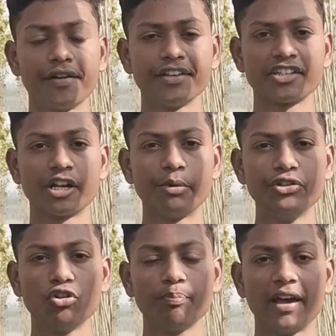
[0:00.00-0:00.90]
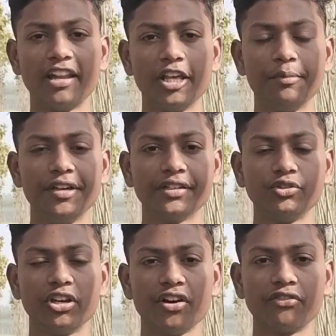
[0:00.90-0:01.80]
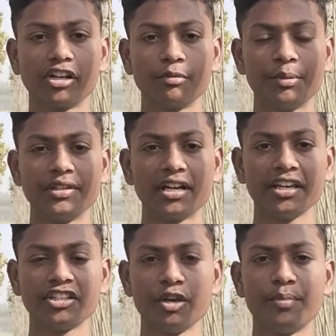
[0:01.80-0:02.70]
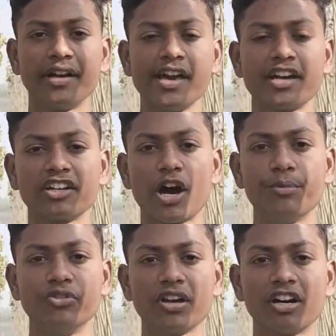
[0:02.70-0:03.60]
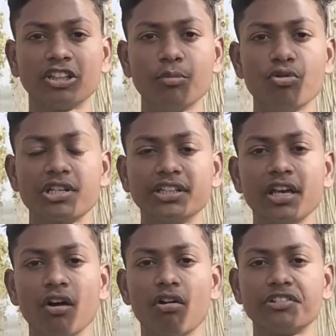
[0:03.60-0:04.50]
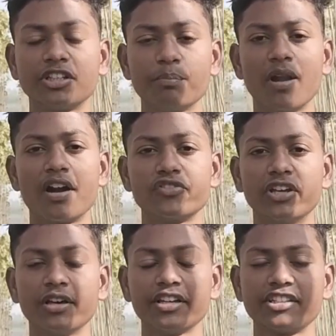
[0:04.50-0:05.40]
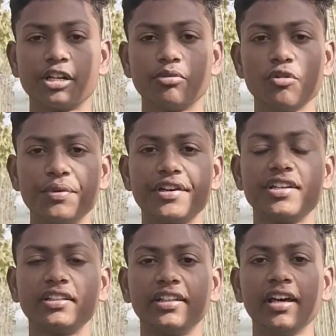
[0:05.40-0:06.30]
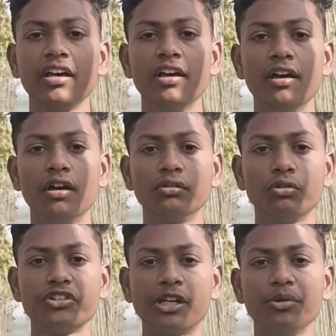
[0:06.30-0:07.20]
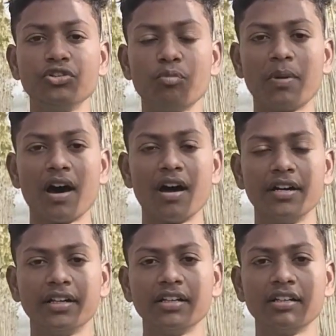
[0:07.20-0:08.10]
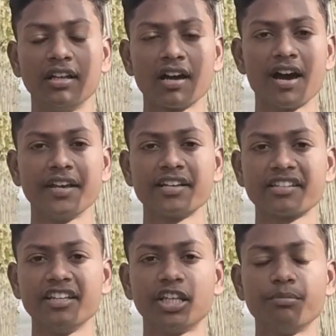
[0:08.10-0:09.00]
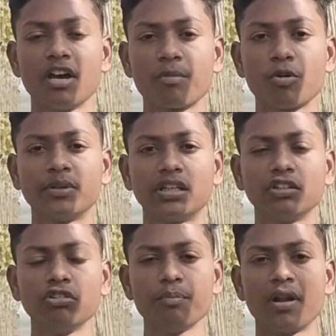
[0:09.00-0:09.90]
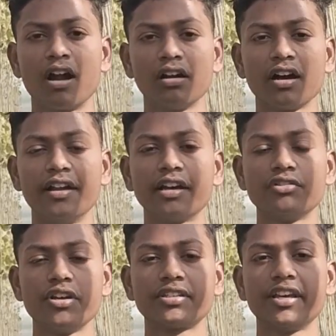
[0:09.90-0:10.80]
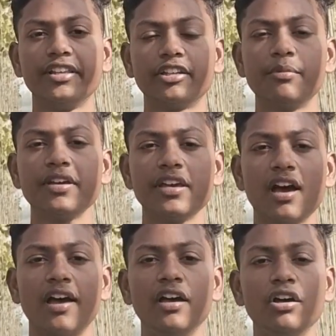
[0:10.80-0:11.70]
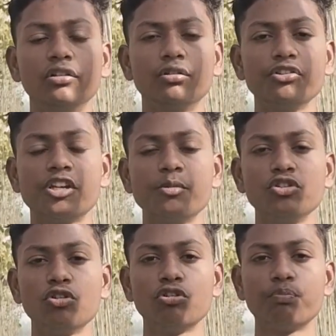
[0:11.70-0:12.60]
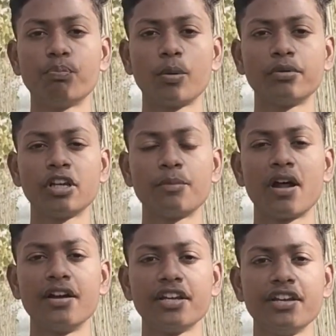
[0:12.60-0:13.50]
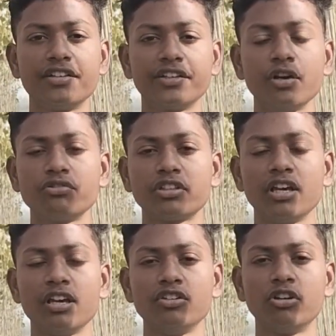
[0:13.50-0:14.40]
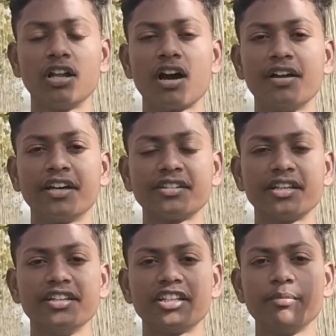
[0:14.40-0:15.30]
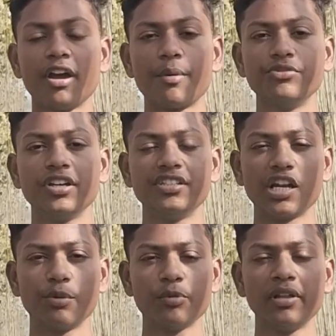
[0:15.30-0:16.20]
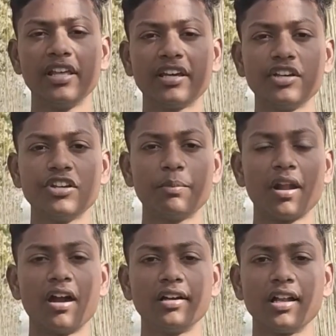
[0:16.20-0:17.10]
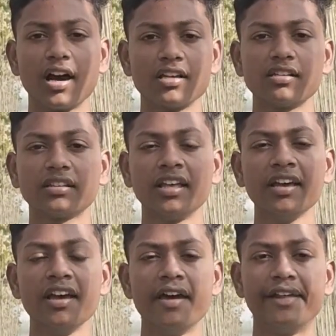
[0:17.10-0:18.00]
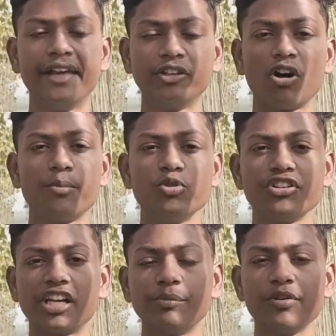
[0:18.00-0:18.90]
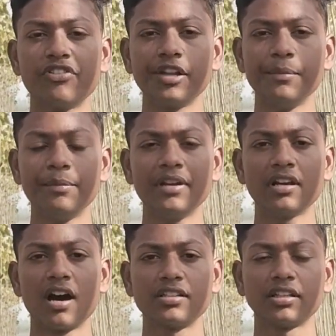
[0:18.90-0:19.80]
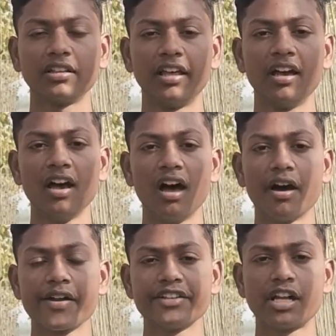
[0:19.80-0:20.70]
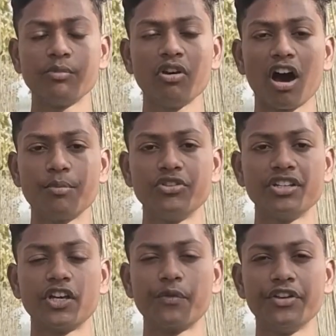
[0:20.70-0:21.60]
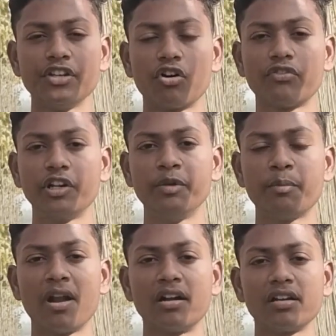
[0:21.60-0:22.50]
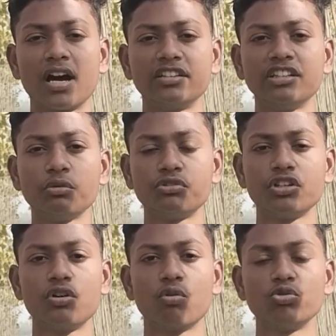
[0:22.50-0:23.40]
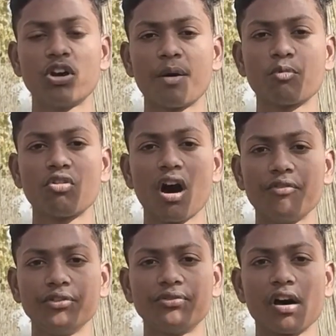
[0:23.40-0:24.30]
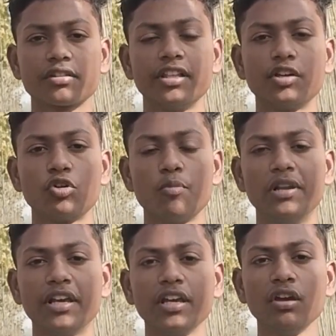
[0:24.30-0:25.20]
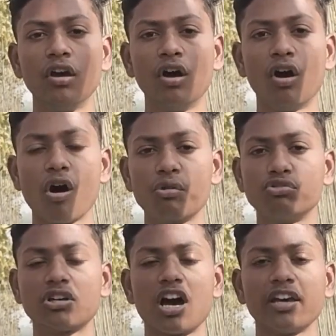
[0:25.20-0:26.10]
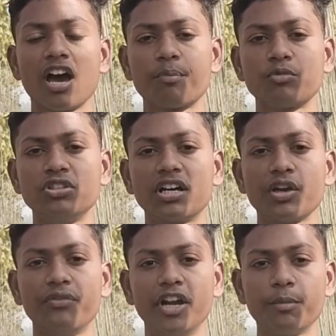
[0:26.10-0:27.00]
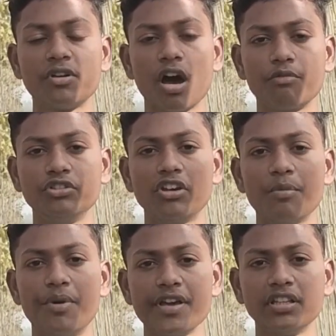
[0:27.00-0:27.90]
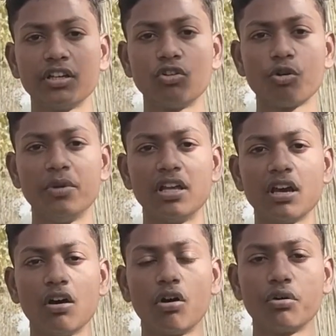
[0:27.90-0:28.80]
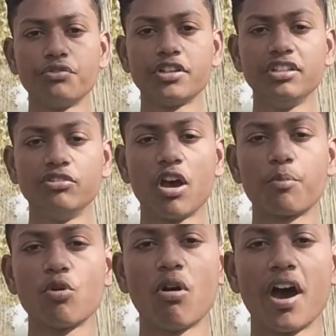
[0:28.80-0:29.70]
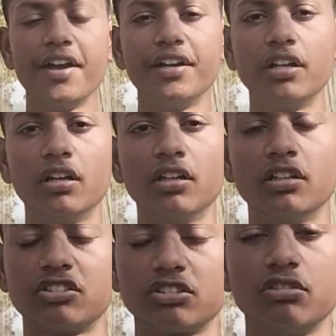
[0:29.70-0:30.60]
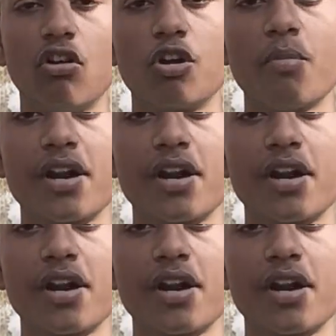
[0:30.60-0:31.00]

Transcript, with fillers: और किसान भाई जो पहले भी जो है फरवरी में जाके इसकी पटाई का काम जो है खत्म हो जाता है और सब प्लांट जो है किसान भाई बिक जाते हैं तो किसान भाई जो प्लांट लगाने का सही समय आपको बता देता हूँ कि प्लांट लगाने का जो है सही समय क्या है तो किसान भाई जो पापड़ के प्लांट की नर्सरी है उसके जो है लगाने का सही समय आप जो है जनवरी में लेके जो है प्लांट लगा सकते हैं नहीं तो आप जो किसान भाई फरवरी में लगा सकते हैं अगर किसान भाई आप जो है जनवरी और फरवरी में प्लांट लगाते हैं तो उसकी ग्रोथ जो है आपको काफ़ी फास्ट देखने को मिलेगी और उसका आगे आपको जाके वेट भी काफ़ी जो है बढ़िया देखने को मिलेगा और उसकी जो है आपको हाइट और